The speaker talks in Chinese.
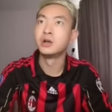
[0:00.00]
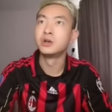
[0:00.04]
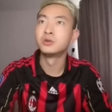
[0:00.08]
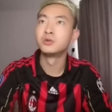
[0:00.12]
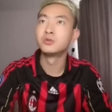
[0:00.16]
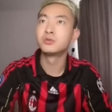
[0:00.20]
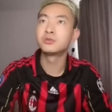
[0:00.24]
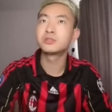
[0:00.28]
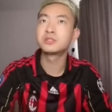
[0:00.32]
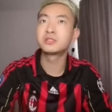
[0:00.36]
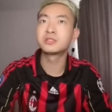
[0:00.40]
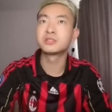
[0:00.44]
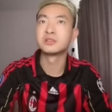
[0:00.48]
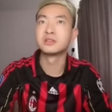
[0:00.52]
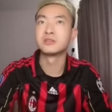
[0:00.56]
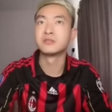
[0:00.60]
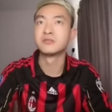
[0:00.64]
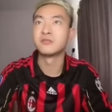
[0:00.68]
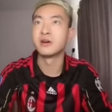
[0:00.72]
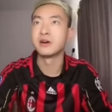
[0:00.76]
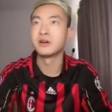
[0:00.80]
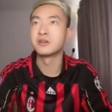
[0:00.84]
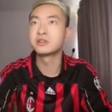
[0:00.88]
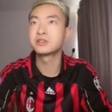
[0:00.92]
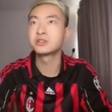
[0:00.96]
如此
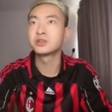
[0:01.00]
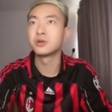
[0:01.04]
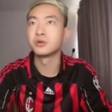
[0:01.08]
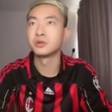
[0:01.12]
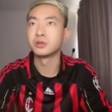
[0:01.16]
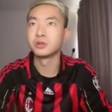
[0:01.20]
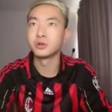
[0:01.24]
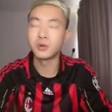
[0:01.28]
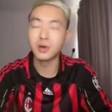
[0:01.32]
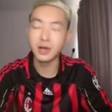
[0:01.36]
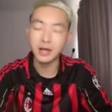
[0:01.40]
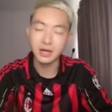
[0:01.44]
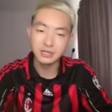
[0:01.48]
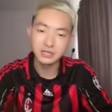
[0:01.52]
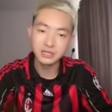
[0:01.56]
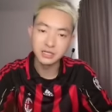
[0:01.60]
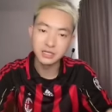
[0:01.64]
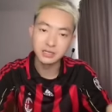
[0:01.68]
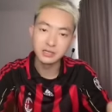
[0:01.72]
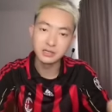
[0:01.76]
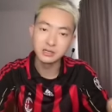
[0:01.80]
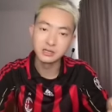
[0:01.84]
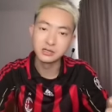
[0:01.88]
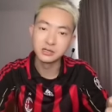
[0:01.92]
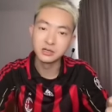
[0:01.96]
防守的话，
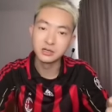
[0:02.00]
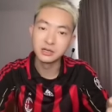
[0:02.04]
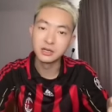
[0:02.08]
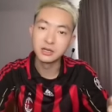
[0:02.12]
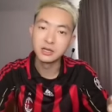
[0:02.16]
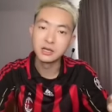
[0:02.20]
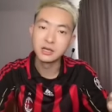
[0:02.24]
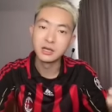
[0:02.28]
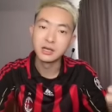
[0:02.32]
这个，